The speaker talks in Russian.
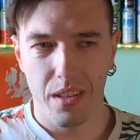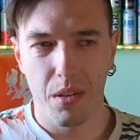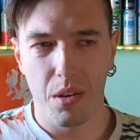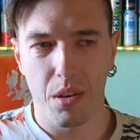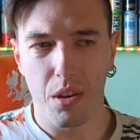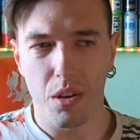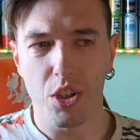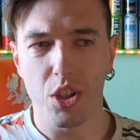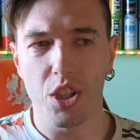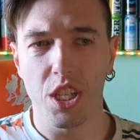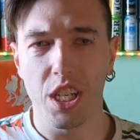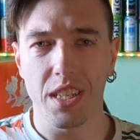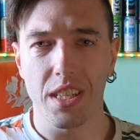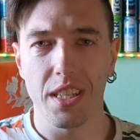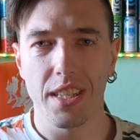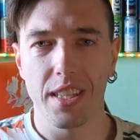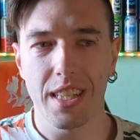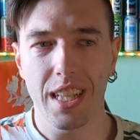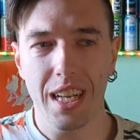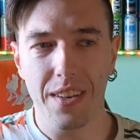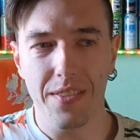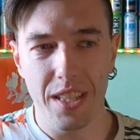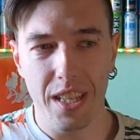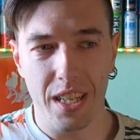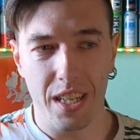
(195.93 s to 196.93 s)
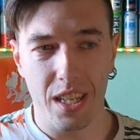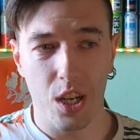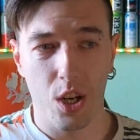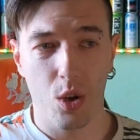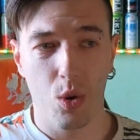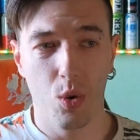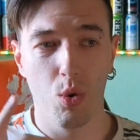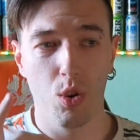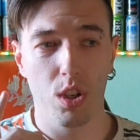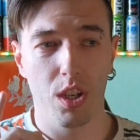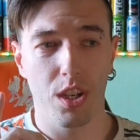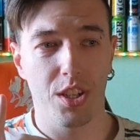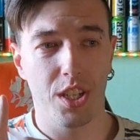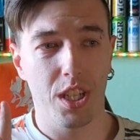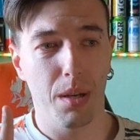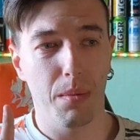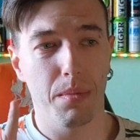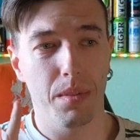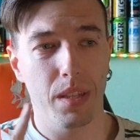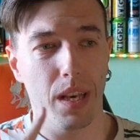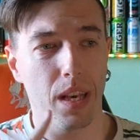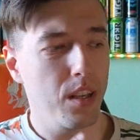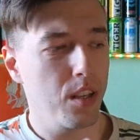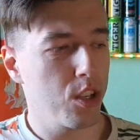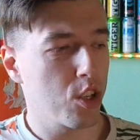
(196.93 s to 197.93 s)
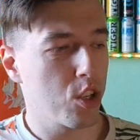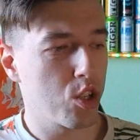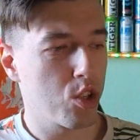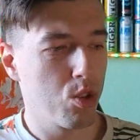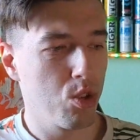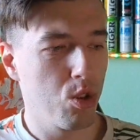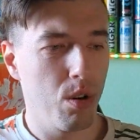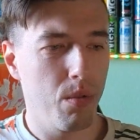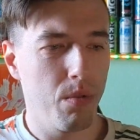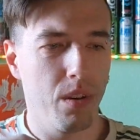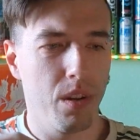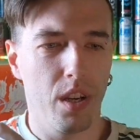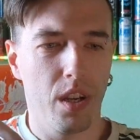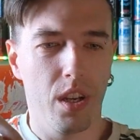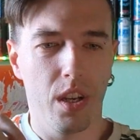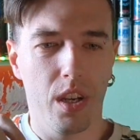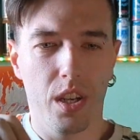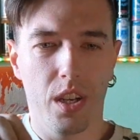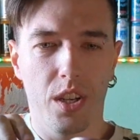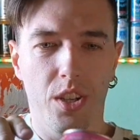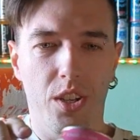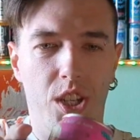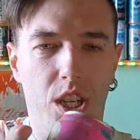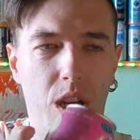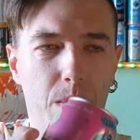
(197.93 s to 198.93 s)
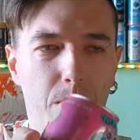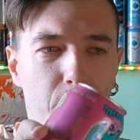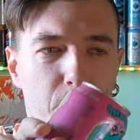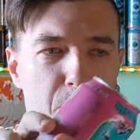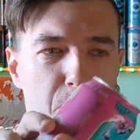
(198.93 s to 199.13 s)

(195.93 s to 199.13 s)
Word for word: Ну, короче, честный знак всяко хуже, чем, знаете что, чем